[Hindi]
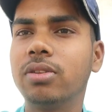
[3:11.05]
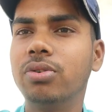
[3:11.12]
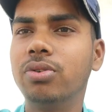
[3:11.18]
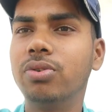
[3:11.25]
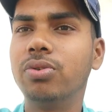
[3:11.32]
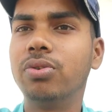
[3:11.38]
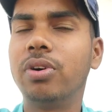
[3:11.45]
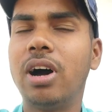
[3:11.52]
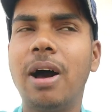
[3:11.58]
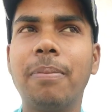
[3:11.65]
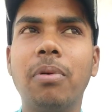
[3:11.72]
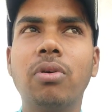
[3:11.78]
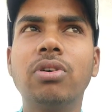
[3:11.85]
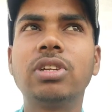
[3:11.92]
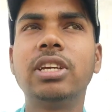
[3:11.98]
तो
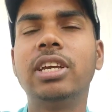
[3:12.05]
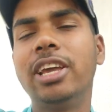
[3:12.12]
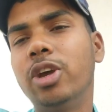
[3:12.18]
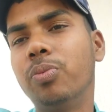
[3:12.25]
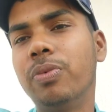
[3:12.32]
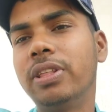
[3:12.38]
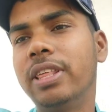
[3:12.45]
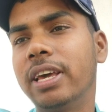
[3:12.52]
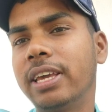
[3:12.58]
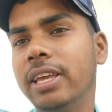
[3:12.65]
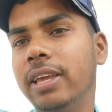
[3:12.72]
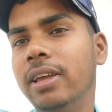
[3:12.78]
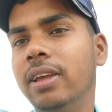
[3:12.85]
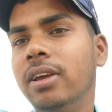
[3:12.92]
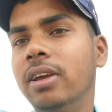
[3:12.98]
आप लोगों से यही उम्मीद है
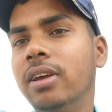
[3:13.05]
कि